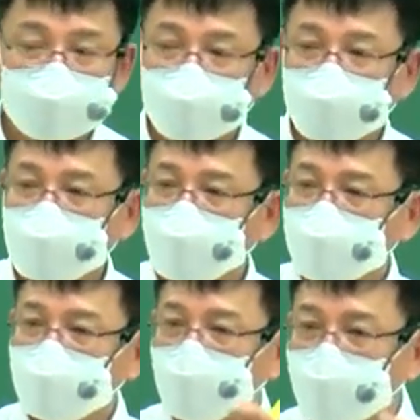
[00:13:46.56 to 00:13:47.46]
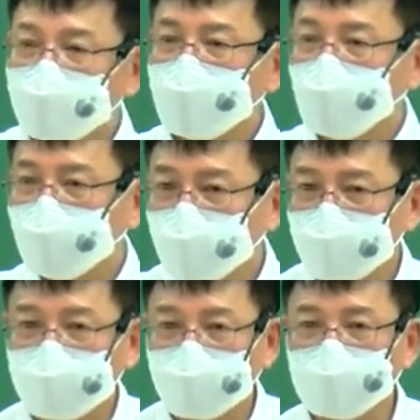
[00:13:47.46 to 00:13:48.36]
그러니까 맨날 옳다,
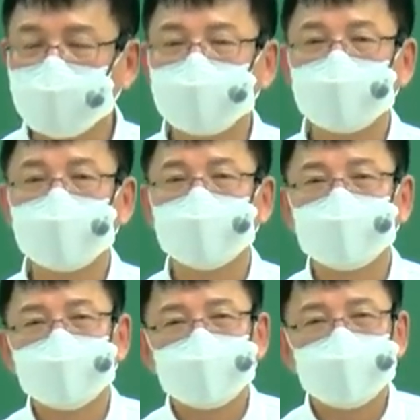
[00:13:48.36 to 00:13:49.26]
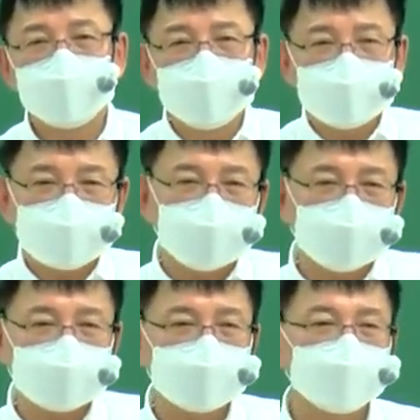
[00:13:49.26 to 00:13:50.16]
옳다. 그러면 이제 힘이 차이가
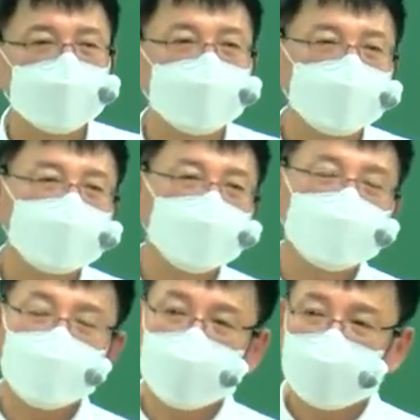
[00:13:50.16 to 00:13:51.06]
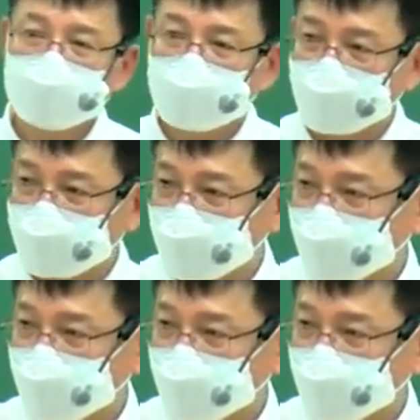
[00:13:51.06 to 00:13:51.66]
있으면 결국은 한쪽이 지죠.